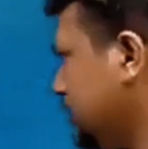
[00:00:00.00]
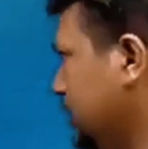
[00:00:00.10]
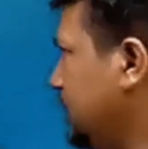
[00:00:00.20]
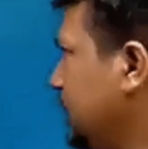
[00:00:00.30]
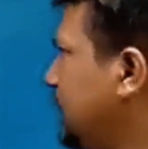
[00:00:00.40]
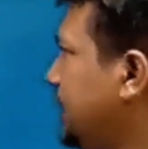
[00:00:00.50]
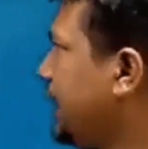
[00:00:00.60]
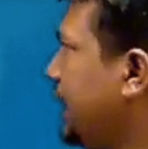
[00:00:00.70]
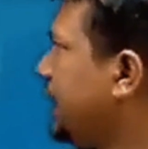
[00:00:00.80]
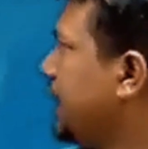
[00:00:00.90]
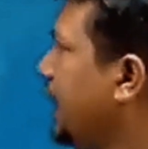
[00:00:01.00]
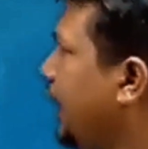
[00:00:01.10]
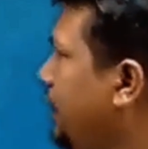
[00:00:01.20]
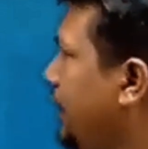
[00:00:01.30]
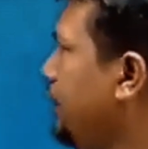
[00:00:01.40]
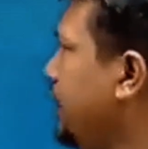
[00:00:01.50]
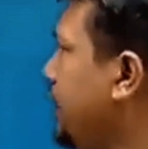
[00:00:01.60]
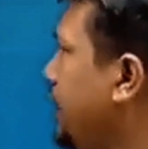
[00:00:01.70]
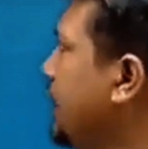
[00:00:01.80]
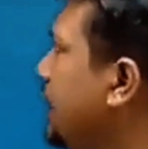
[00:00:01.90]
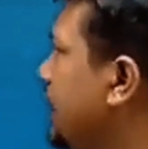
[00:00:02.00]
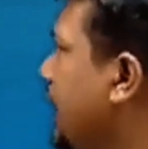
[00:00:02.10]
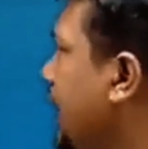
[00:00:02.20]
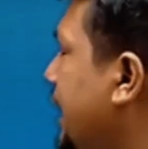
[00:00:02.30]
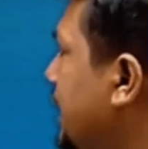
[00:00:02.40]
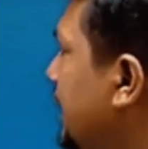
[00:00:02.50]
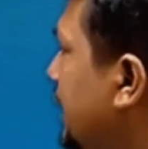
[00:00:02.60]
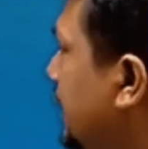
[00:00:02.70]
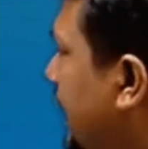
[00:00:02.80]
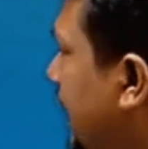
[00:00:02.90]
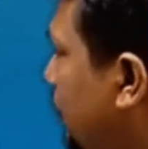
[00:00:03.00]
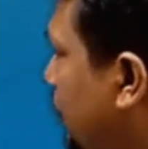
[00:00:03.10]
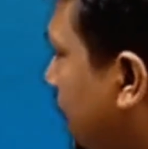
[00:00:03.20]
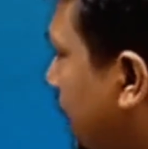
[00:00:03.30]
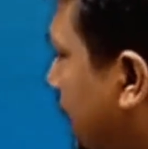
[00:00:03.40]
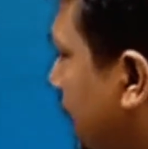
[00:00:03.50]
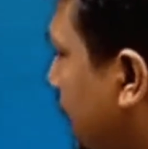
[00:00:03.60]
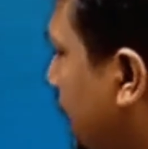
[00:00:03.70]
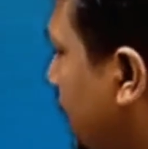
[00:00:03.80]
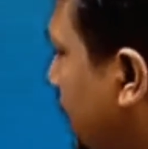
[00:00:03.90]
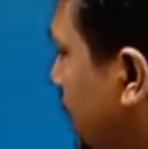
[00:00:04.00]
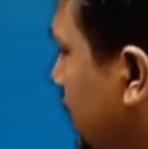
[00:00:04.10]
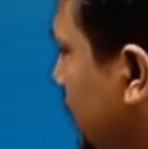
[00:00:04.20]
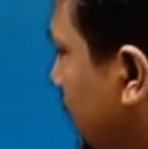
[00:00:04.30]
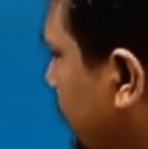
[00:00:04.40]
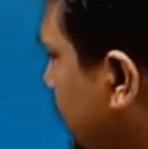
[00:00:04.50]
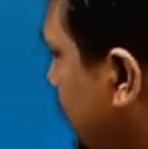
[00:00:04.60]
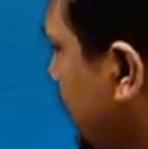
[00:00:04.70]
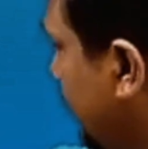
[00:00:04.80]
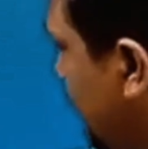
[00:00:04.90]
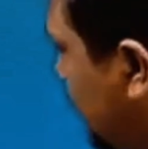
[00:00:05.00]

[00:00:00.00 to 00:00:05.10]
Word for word: আছে দেখেন আমি একেবারে লিখে দেখাই দেখেন বাংলা আমার এটা আমি